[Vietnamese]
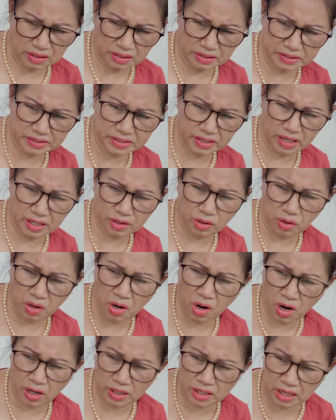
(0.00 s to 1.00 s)
Ý trời còn
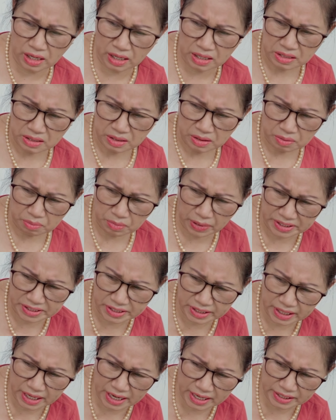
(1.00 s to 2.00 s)
ho nữa hả? Bệnh
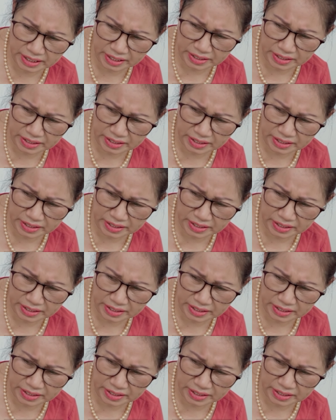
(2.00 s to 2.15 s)
gì ghê